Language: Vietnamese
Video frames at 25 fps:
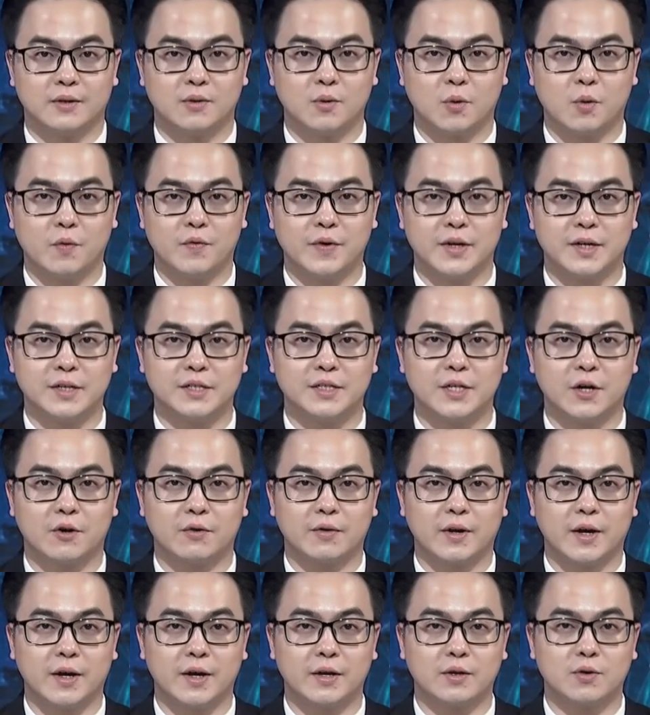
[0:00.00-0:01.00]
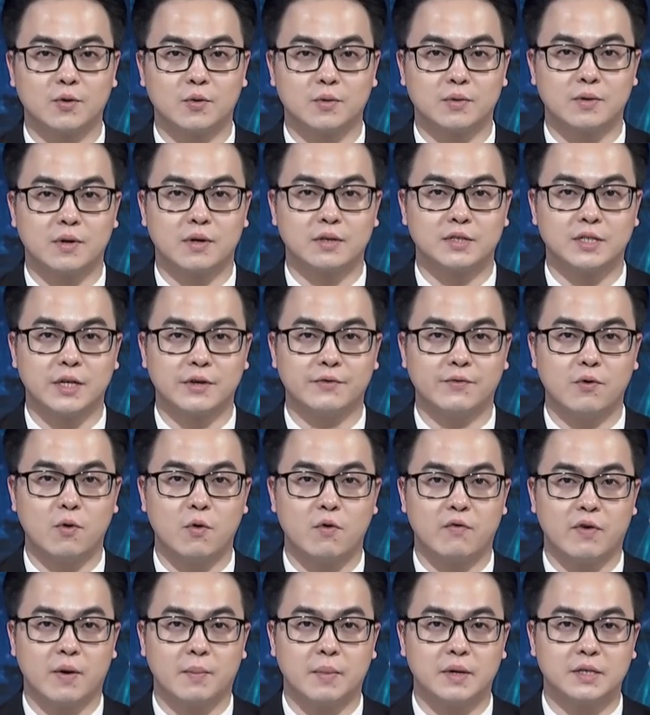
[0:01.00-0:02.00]
Thưa quý vị, chiều nay Thủ tướng Chính phủ
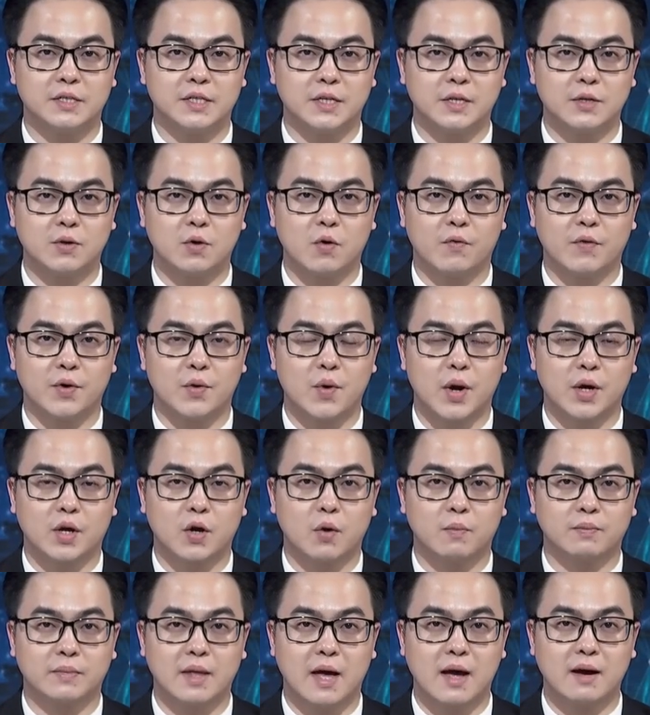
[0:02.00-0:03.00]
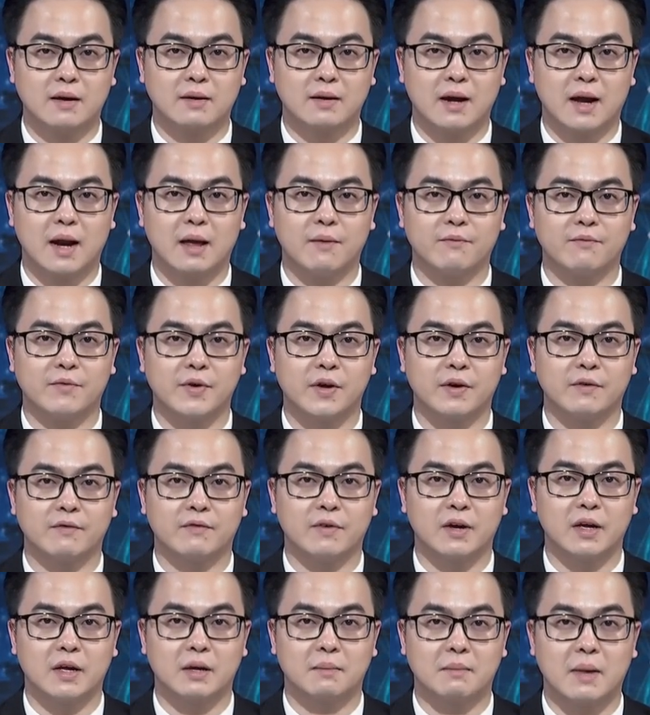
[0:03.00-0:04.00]
Phạm Minh Chính cùng với đoàn công tác đã làm việc
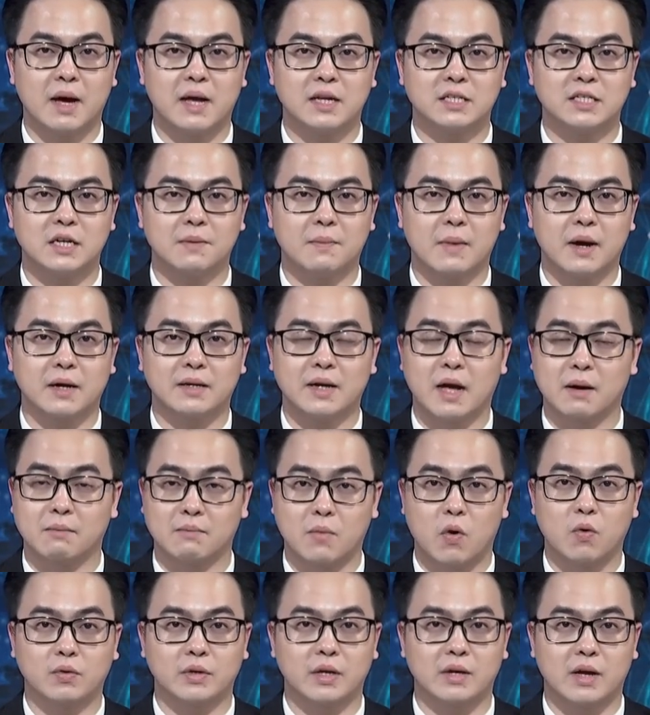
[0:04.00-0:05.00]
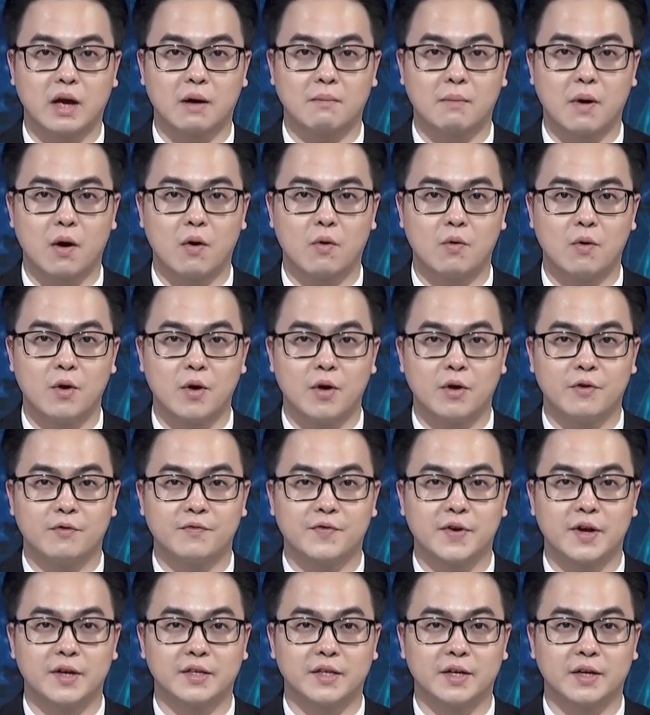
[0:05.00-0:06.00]
với Ban chấp hành Đảng bộ tỉnh Cà Mau
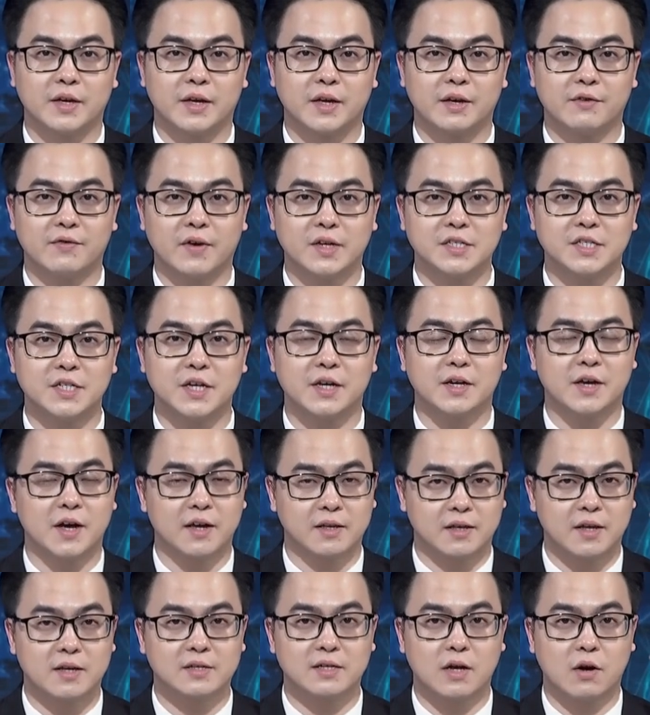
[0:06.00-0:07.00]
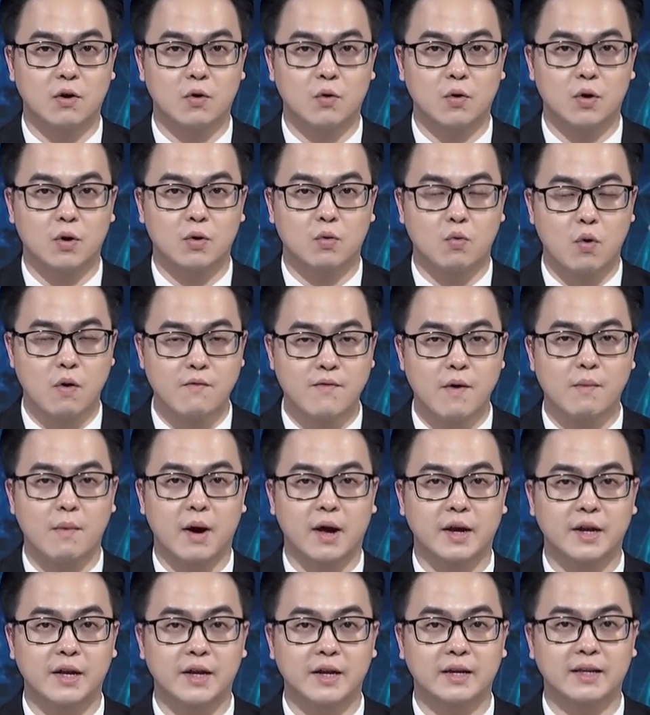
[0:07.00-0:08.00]
về tình hình phát triển kinh tế xã hội, quốc phòng
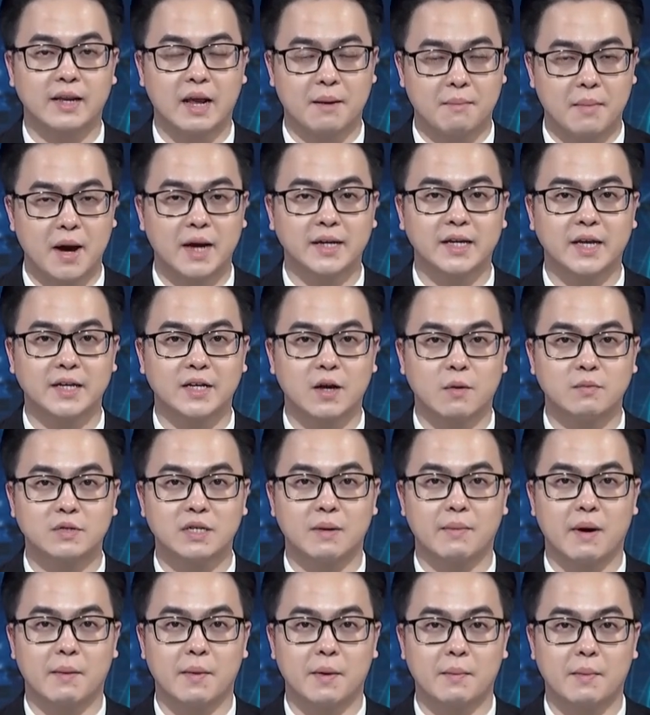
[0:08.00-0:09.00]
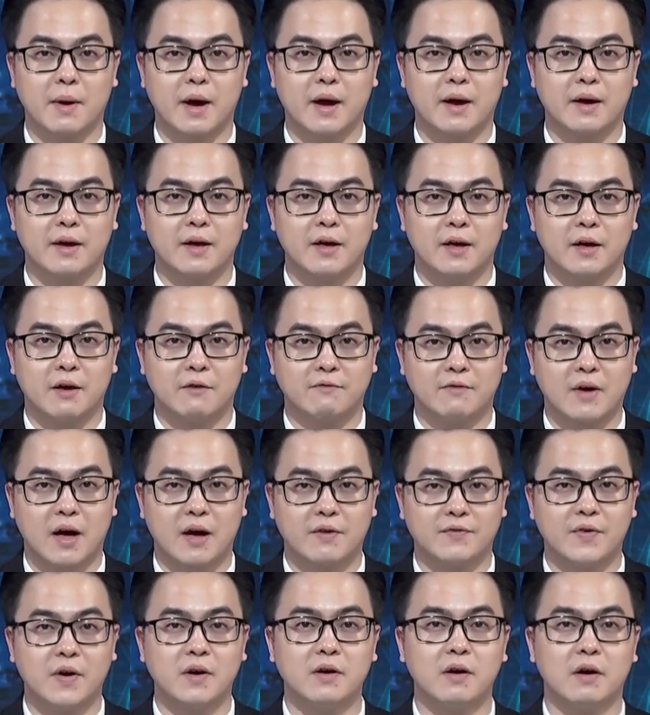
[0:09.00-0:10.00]
an ninh năm 2023 và
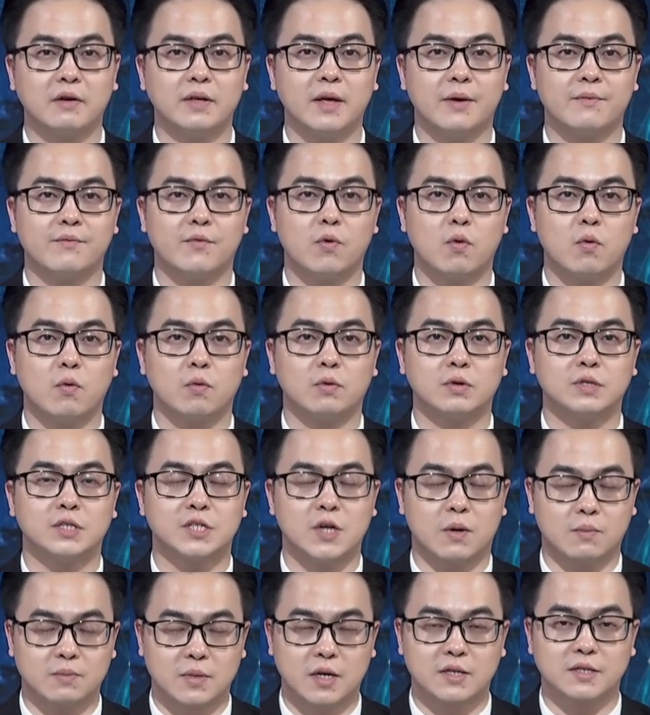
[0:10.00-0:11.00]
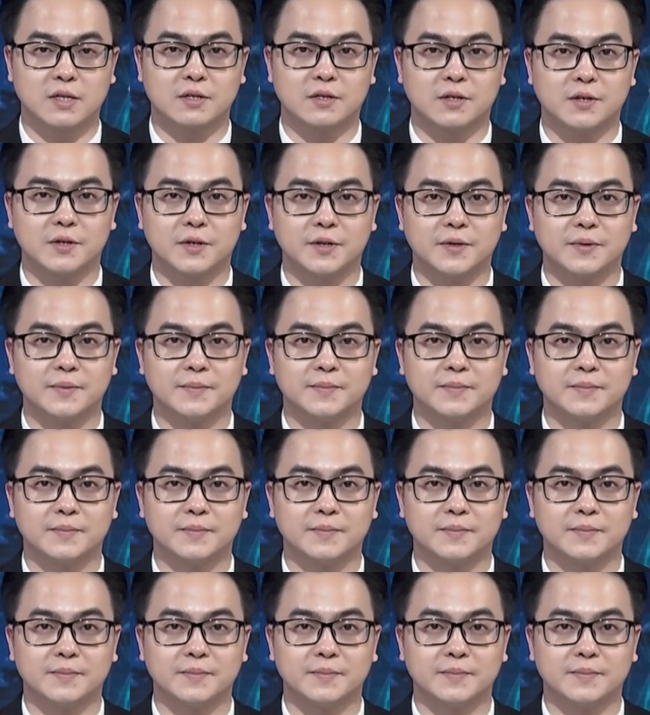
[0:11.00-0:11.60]
phương hướng nhiệm vụ trong thời gian tới.